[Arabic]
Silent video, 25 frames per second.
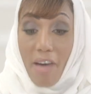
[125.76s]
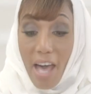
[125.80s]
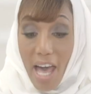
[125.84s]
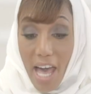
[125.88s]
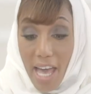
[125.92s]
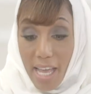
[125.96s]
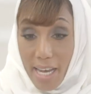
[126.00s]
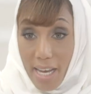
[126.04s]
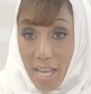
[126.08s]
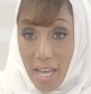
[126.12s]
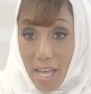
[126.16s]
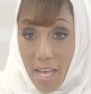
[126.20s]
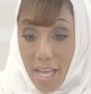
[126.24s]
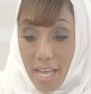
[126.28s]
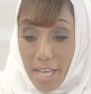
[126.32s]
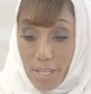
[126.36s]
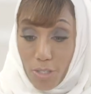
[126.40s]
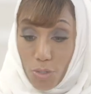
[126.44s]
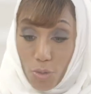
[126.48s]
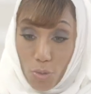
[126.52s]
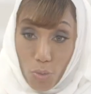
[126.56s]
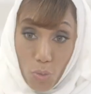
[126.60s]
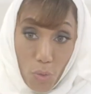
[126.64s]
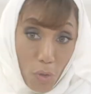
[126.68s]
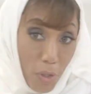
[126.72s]
فانا
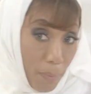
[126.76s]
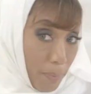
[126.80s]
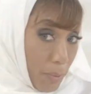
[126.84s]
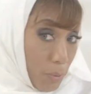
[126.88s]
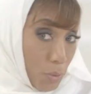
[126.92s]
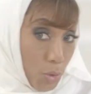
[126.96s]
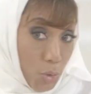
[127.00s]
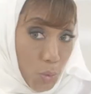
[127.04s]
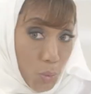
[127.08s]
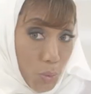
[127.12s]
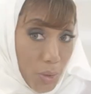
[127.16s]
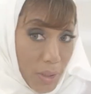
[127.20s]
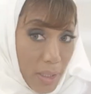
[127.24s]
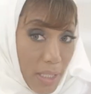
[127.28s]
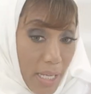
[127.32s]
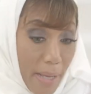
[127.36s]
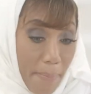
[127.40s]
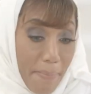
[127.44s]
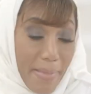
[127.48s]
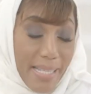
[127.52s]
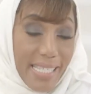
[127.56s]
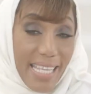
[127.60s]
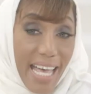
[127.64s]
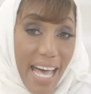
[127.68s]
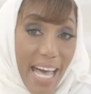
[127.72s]
السلوك موجود
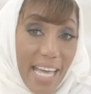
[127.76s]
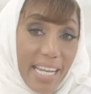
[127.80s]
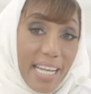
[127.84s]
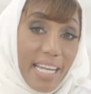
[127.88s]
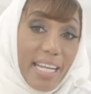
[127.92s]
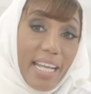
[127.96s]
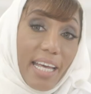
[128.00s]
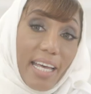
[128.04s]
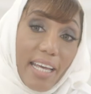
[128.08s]
بس انا اللي